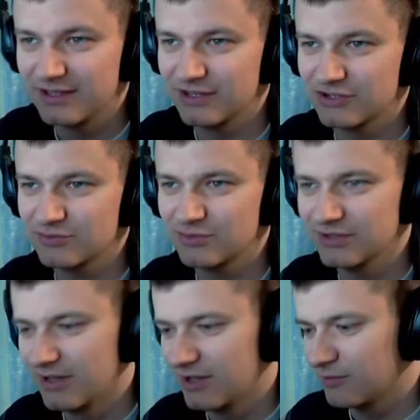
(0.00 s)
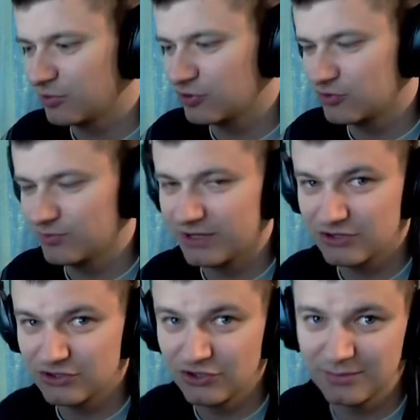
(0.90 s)
Ja, żeby po
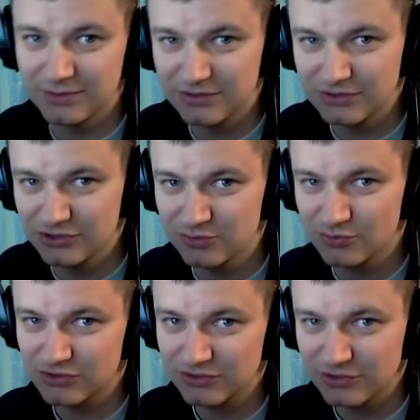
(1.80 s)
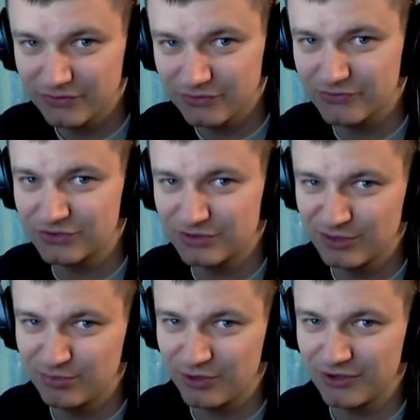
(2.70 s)
śmierci dobiec gdzieś, muszę znowu wszystkich
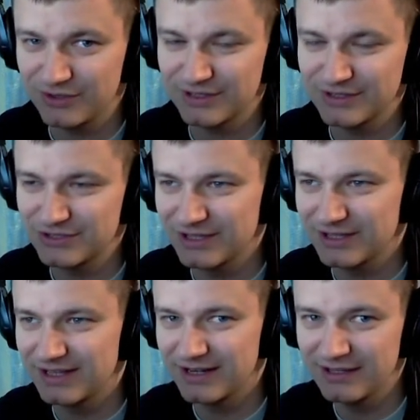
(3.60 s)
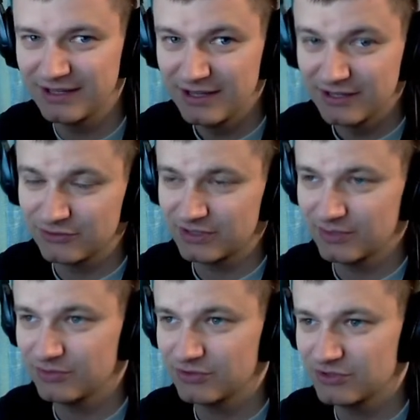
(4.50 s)
pokonać i tak dalej. To
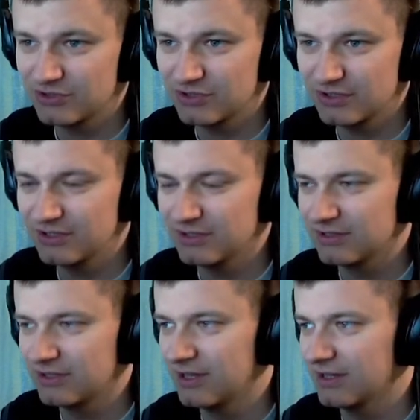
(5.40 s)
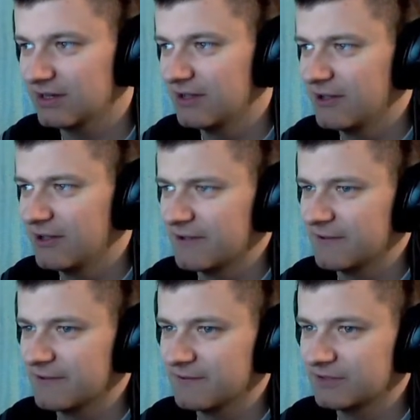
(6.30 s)
samo tyczy się innych gier
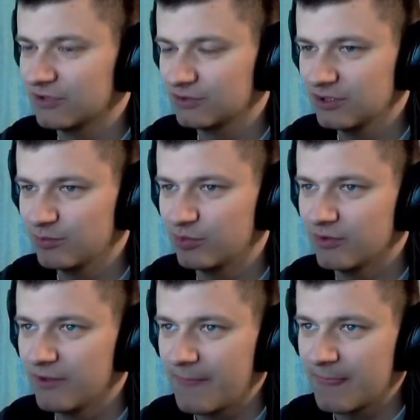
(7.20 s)
e, tego typu.